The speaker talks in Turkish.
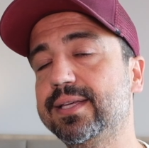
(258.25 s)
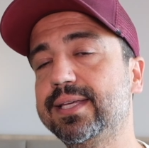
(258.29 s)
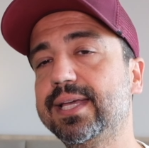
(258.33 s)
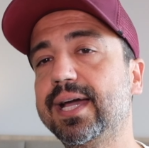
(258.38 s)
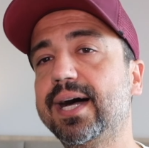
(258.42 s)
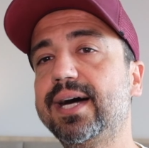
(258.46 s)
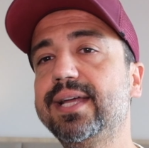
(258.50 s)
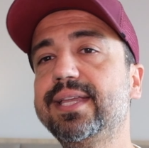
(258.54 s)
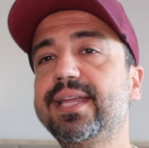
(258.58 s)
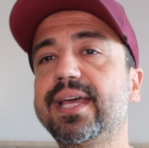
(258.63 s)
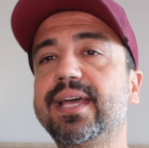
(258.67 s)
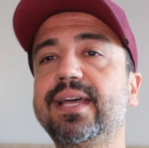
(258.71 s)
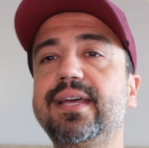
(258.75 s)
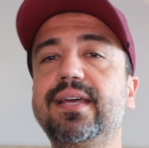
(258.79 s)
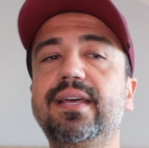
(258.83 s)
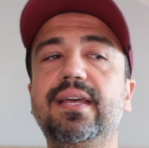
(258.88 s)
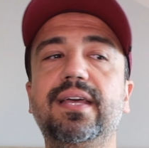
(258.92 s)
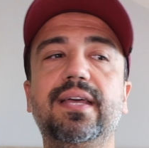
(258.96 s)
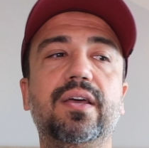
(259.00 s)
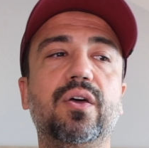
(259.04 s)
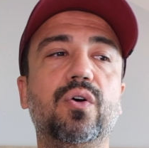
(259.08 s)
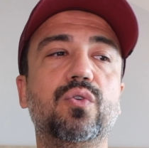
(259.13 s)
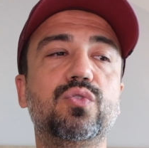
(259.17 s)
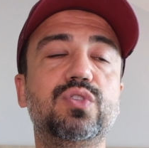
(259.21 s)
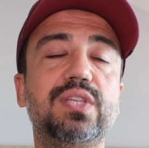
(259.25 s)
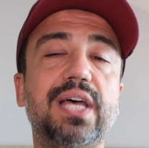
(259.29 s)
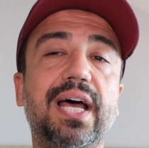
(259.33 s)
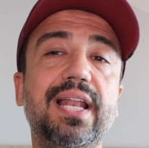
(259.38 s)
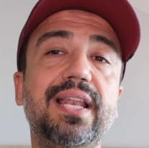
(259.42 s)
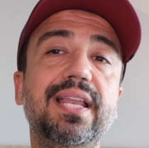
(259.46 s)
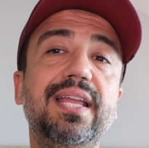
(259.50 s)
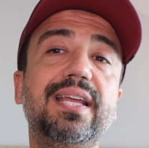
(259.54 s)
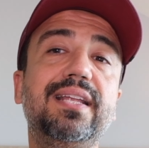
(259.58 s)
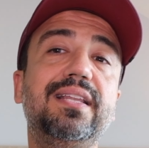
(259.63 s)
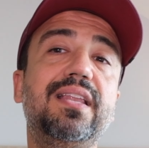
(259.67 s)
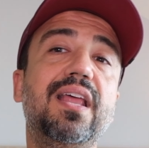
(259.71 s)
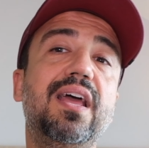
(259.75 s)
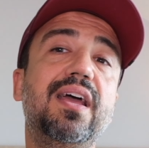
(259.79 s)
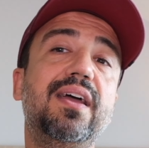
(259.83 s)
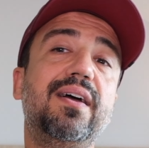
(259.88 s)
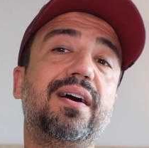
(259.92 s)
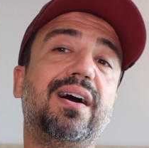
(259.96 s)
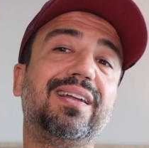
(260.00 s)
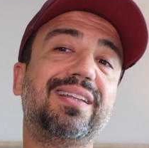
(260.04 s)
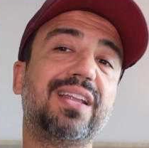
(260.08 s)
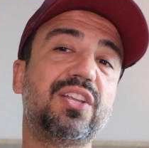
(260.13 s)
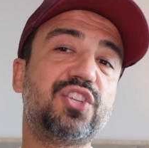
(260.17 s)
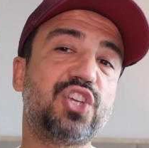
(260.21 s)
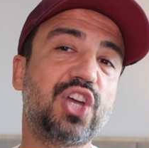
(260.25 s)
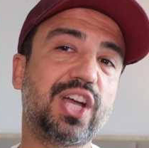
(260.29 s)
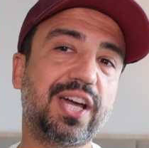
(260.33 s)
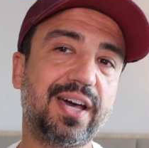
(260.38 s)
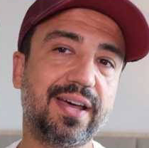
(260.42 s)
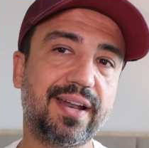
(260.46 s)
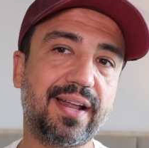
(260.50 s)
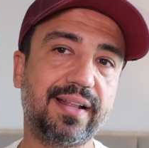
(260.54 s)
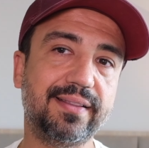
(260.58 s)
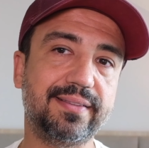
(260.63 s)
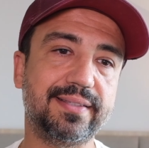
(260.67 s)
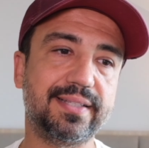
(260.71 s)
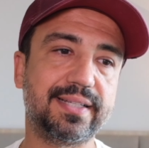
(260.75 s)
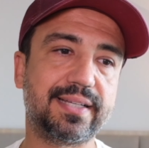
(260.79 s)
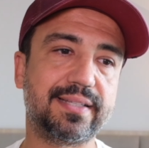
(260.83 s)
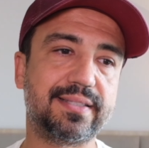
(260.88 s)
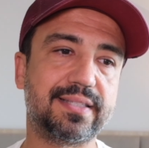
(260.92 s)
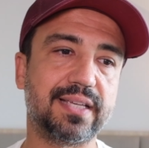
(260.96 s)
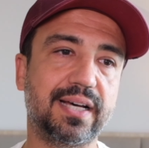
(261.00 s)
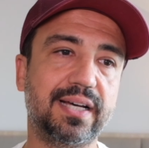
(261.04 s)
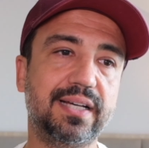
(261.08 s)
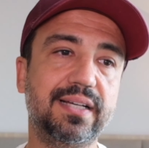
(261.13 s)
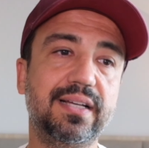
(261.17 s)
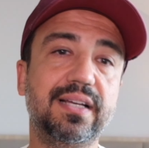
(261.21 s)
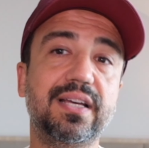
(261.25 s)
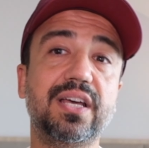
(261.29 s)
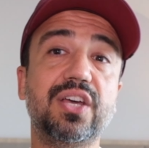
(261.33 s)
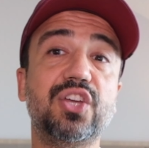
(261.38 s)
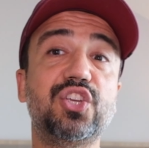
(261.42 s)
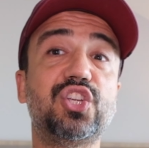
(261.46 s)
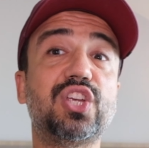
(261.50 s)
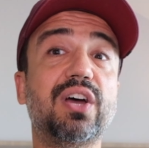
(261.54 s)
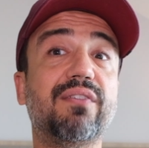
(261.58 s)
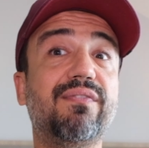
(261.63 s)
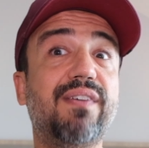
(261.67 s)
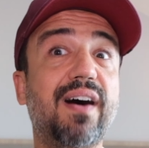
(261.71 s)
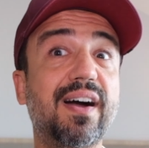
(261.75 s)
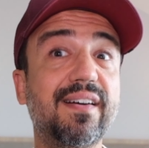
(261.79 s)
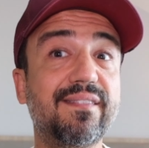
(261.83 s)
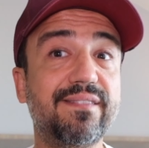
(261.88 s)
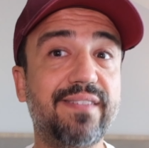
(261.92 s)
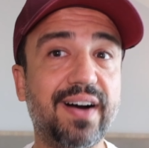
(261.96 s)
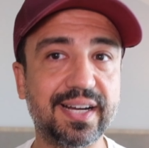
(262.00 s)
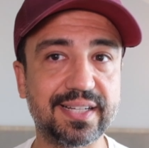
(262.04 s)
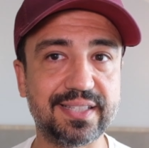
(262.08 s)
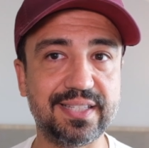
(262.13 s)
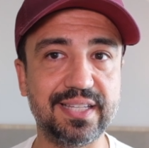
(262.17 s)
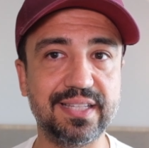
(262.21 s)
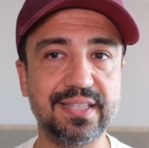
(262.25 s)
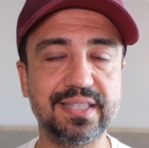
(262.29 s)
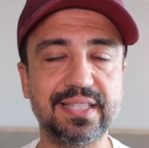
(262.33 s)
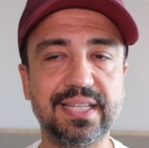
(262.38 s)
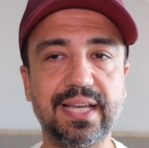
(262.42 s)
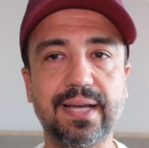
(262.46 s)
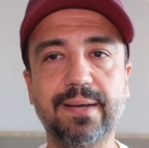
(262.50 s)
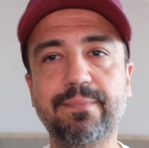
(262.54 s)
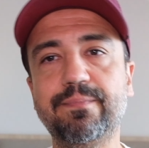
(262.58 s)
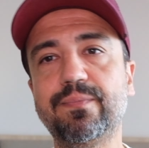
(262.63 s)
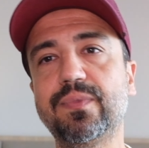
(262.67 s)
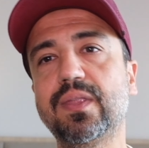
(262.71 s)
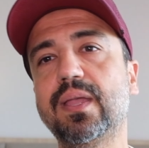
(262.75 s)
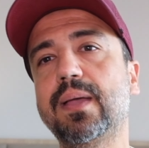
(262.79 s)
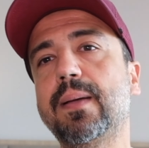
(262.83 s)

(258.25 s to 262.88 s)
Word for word: Yani özellikle alacakaranlıkta, şafak vaktinde